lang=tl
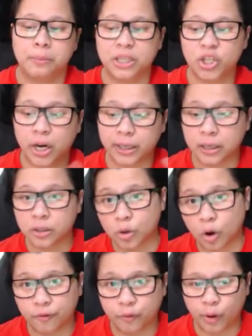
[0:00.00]
diba, charting
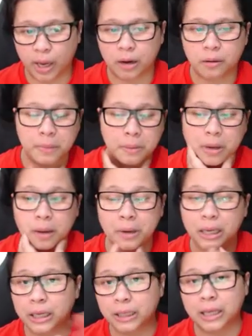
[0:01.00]
software, may mga
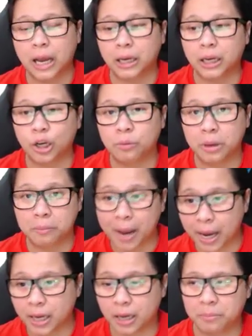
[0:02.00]
makikita ka na ganun, may
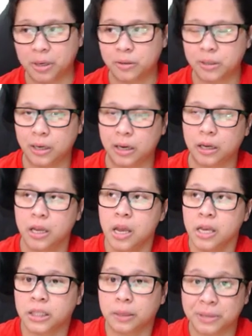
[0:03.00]
bayad, meron silang
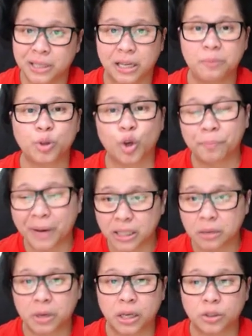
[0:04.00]
subscription para
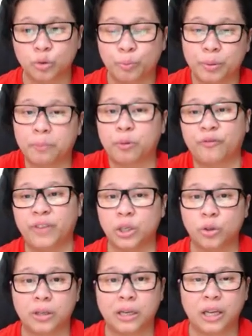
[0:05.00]
sa mga super
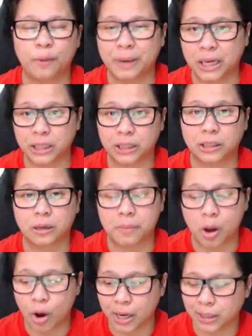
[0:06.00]
professional na yan pagka
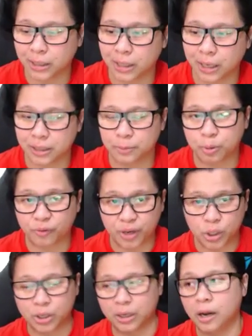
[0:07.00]
nagtatrabaho ka na talaga as
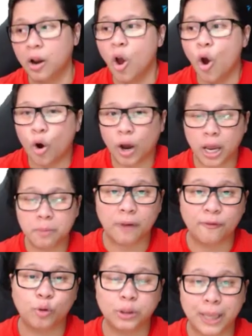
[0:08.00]
professional o
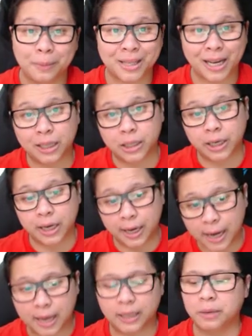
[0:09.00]
mga full-time trader ka
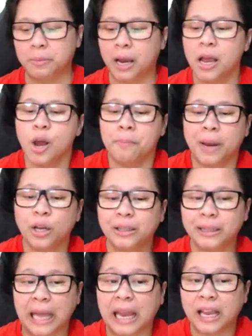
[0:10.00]
na, di ba?
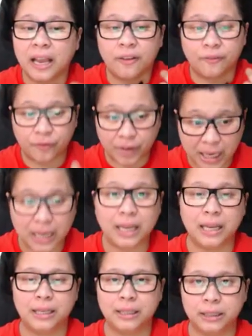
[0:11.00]
Meron ding
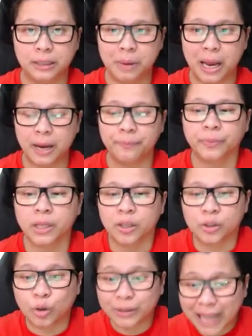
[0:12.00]
free, di ba?
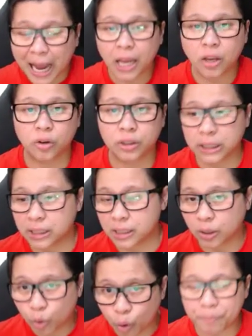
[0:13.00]
So tayo, since
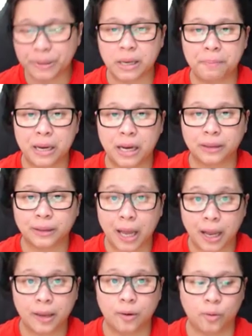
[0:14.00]
nag-uumpisa pa lang
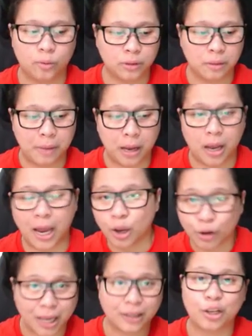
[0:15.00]
tayo, di ba,
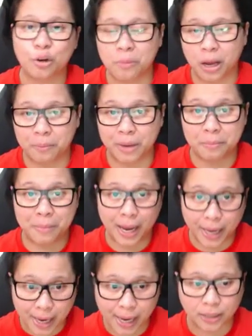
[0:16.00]
ayaw natin ng mga may
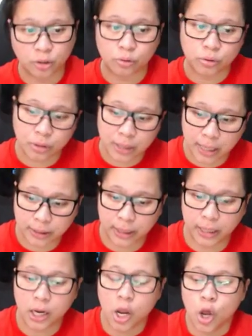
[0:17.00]
bayad. So gusto
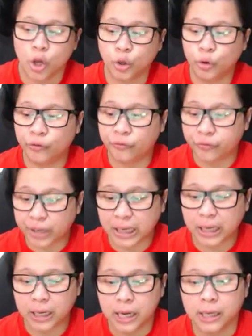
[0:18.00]
natin yung
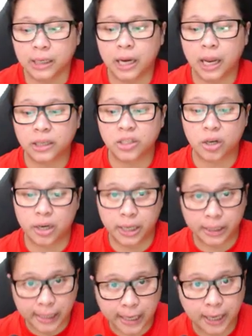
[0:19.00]
free na
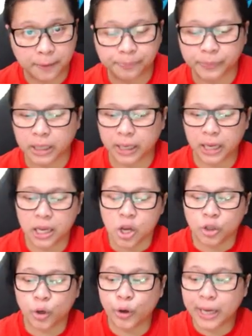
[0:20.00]
charting. Okay?
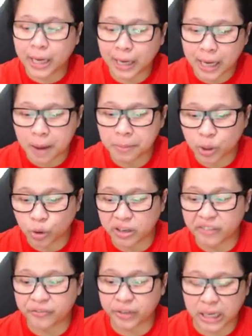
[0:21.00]
So, yung ginagamit ko
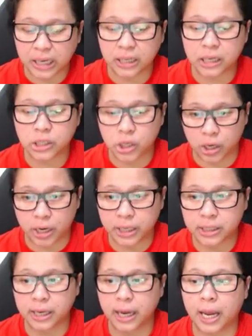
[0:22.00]
na free na
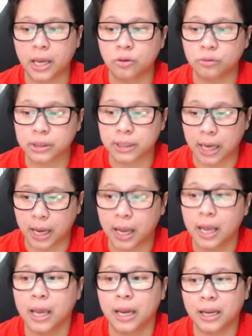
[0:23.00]
charts ay eh, yung sa
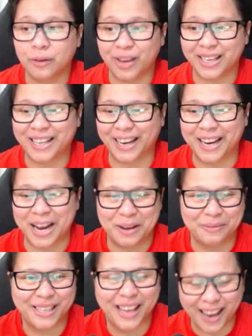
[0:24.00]

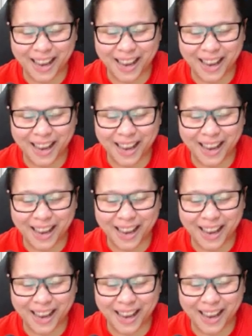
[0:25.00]
Instagrams.